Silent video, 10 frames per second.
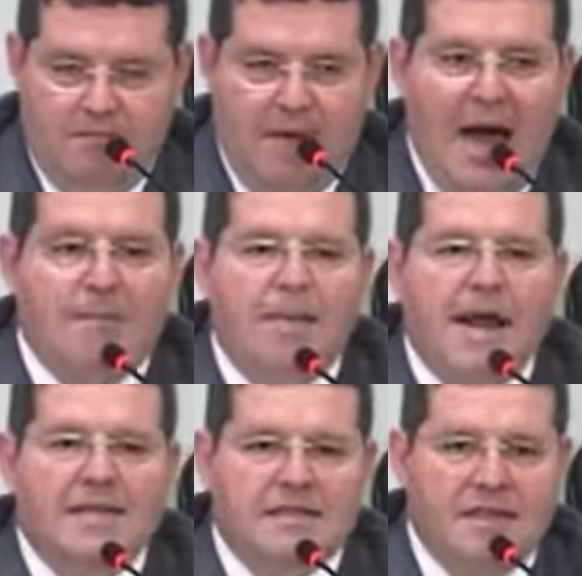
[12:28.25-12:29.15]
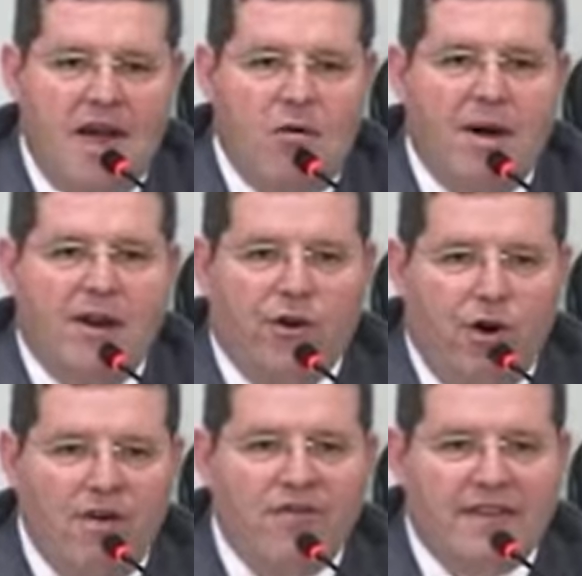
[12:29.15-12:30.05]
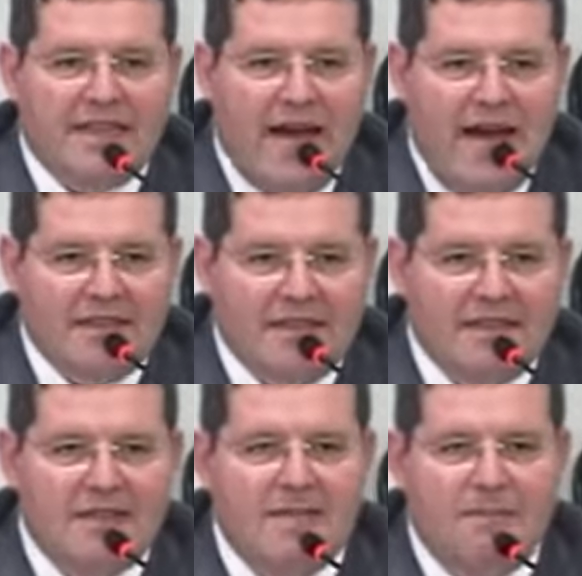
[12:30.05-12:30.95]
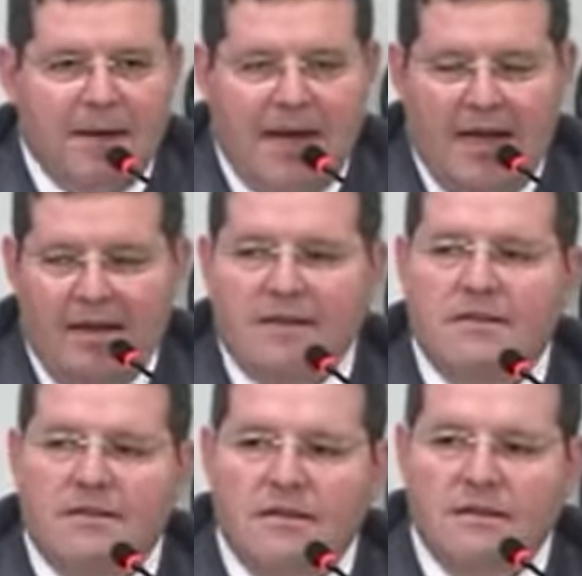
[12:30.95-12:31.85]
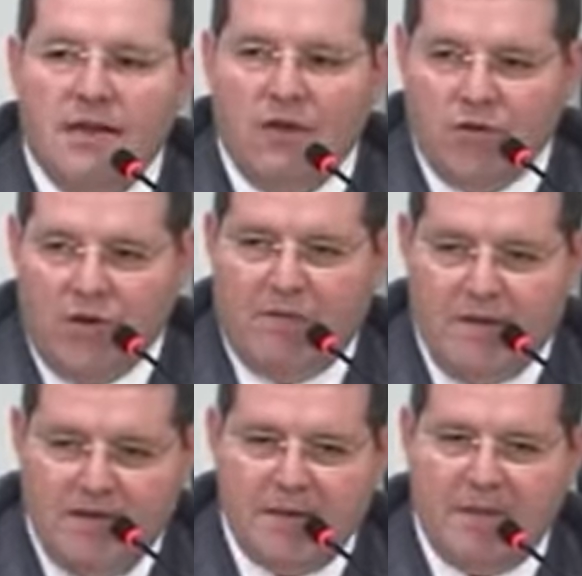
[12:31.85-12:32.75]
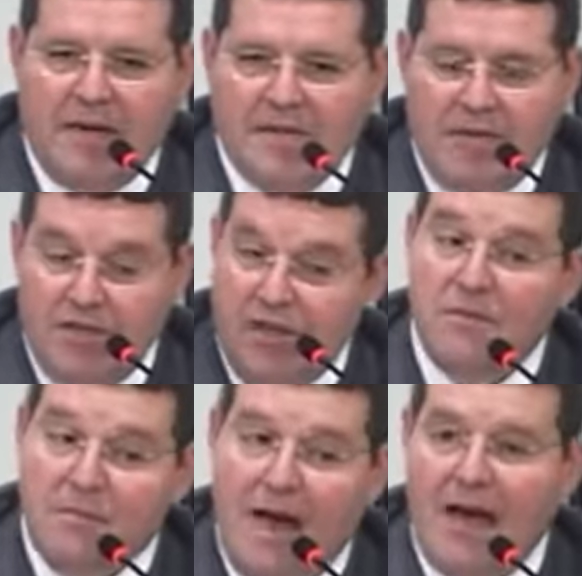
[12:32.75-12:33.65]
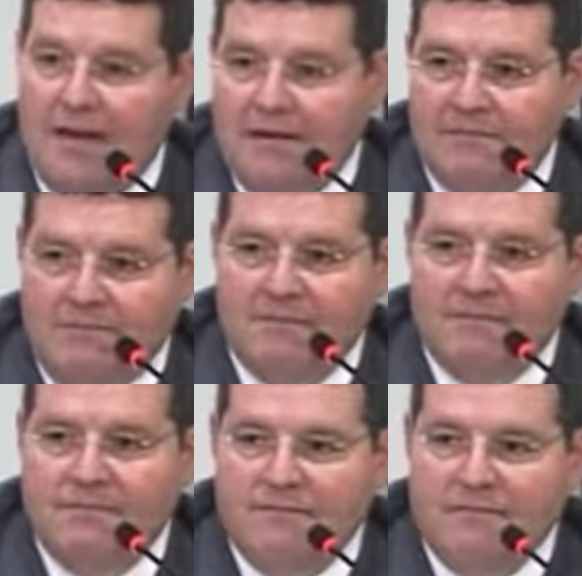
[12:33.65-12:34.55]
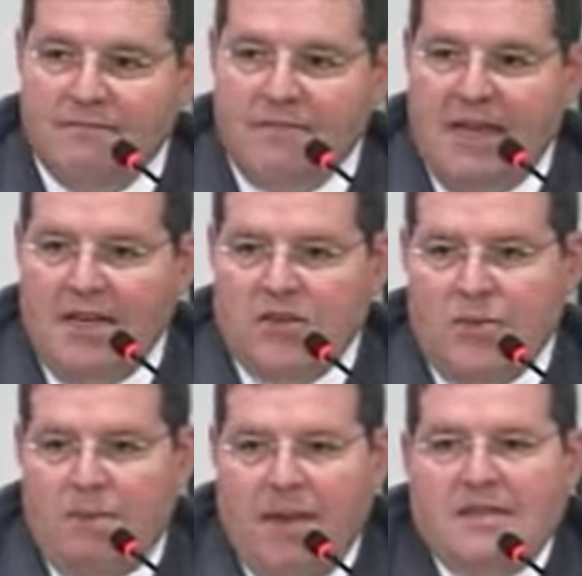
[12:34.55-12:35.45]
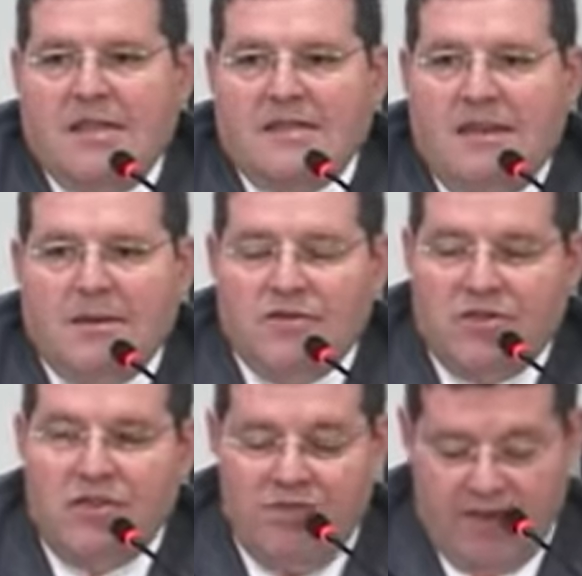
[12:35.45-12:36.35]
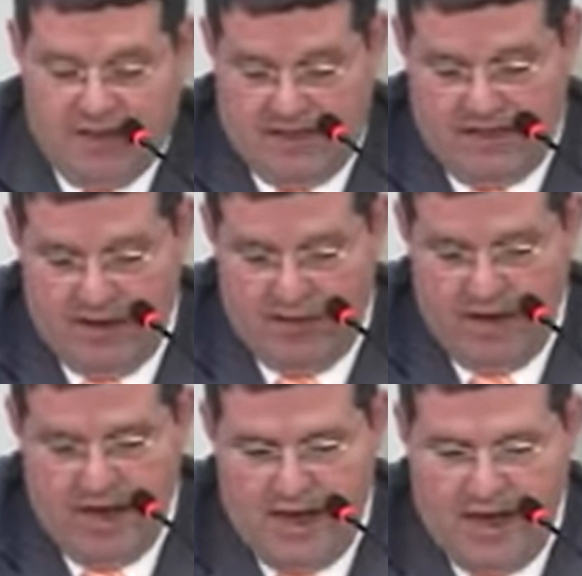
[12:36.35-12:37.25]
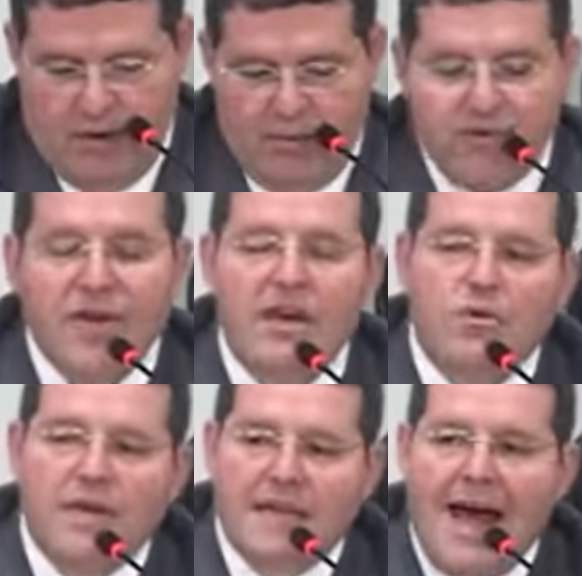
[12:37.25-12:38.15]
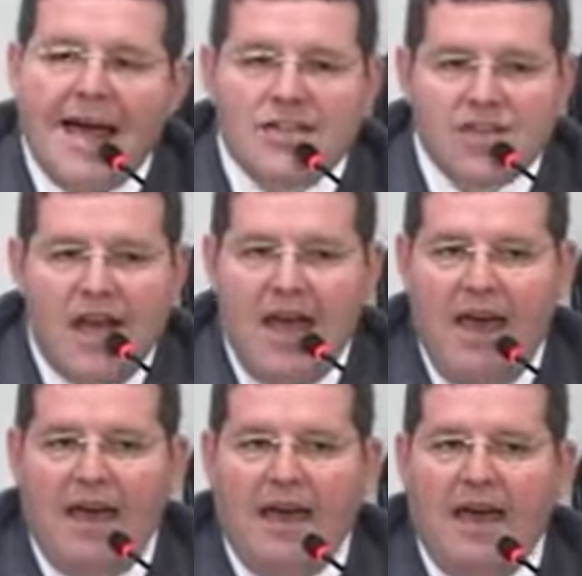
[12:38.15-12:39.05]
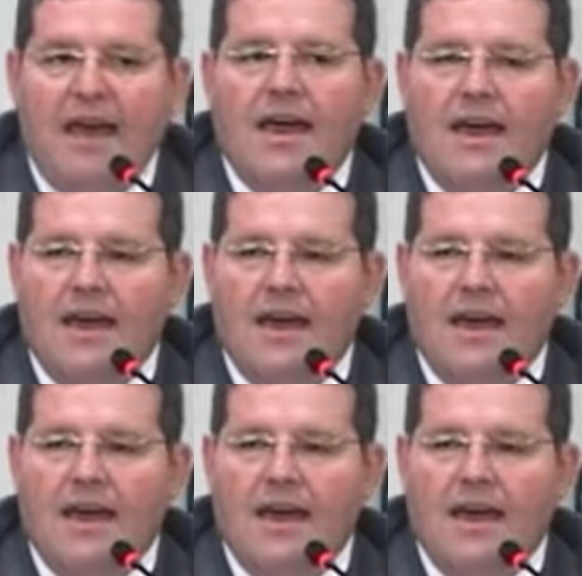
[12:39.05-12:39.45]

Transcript: aprazar uma nova data para o julgamento dessa apelação, intimar, né, sob pena de cerceamento de defesa. Então, é óbvio que a nulidade é, é, é,